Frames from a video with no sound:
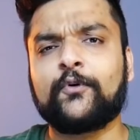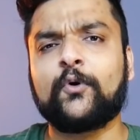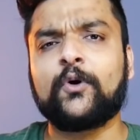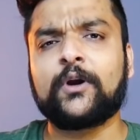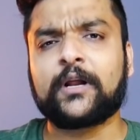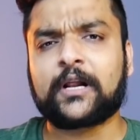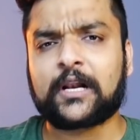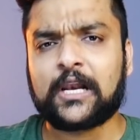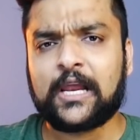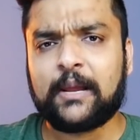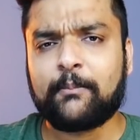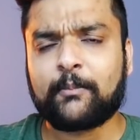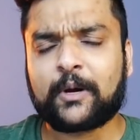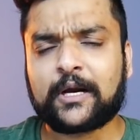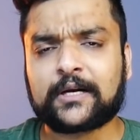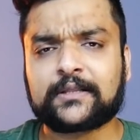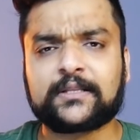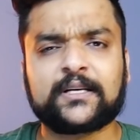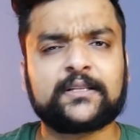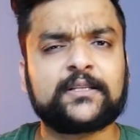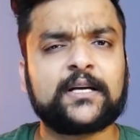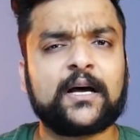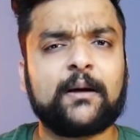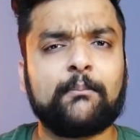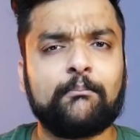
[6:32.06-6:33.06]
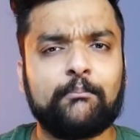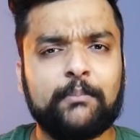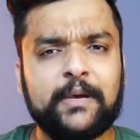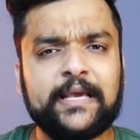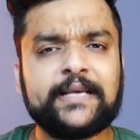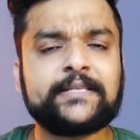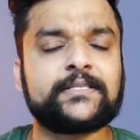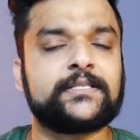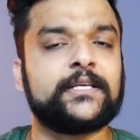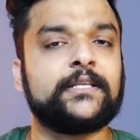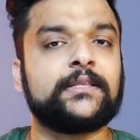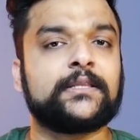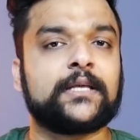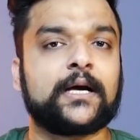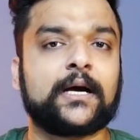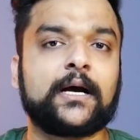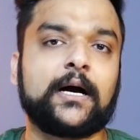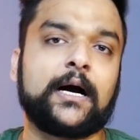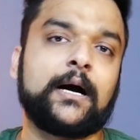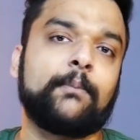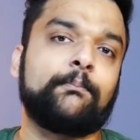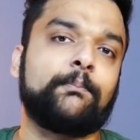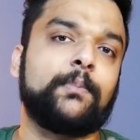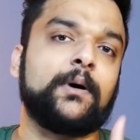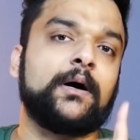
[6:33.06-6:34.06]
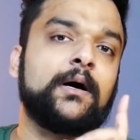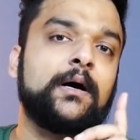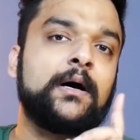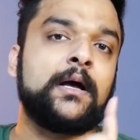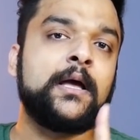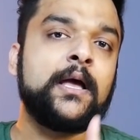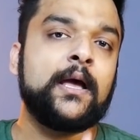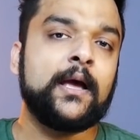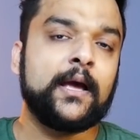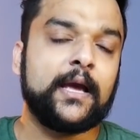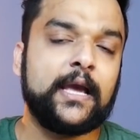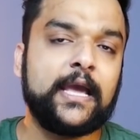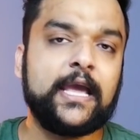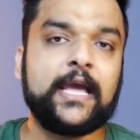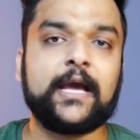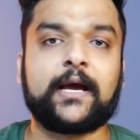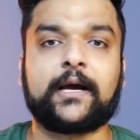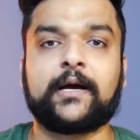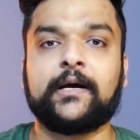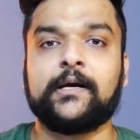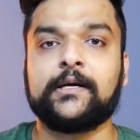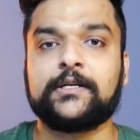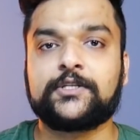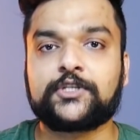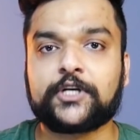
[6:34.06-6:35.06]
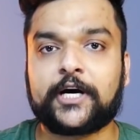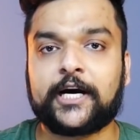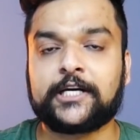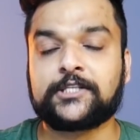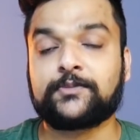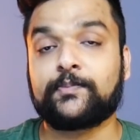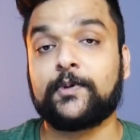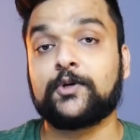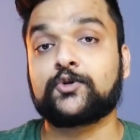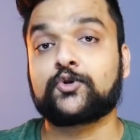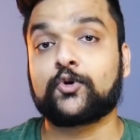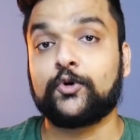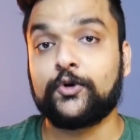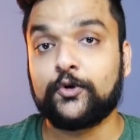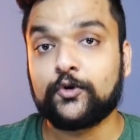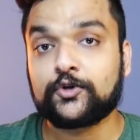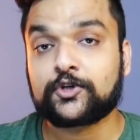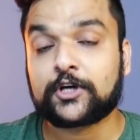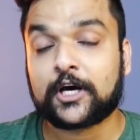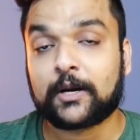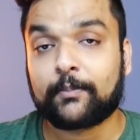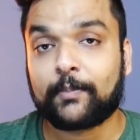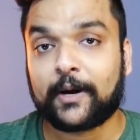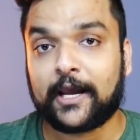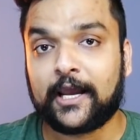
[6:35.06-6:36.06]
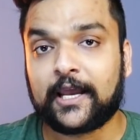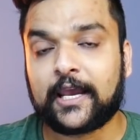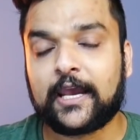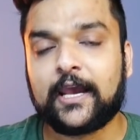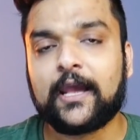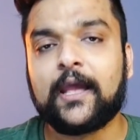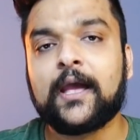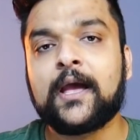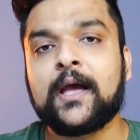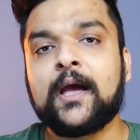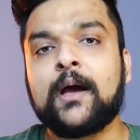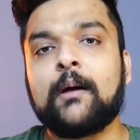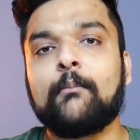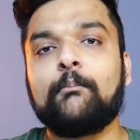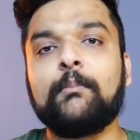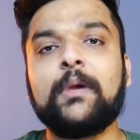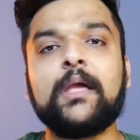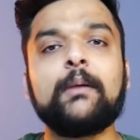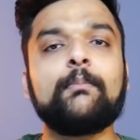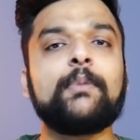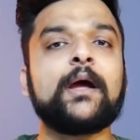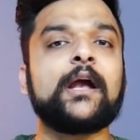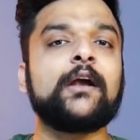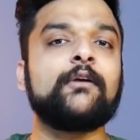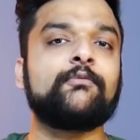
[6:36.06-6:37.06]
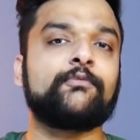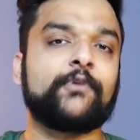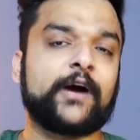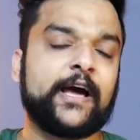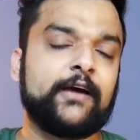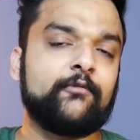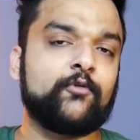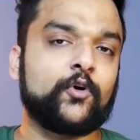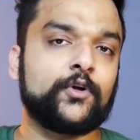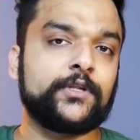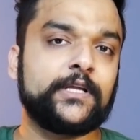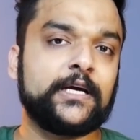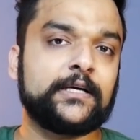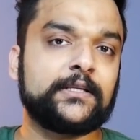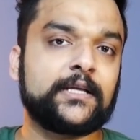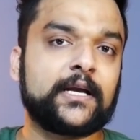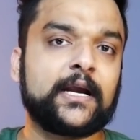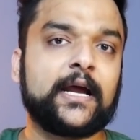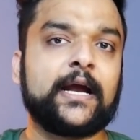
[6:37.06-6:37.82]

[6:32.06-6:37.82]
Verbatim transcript: फोर क्लेम करता था 20 दिन तक आप एक चार्ज पे उसको यूज कर पाएंगे मी बैंड फाइव ऑन दी अदर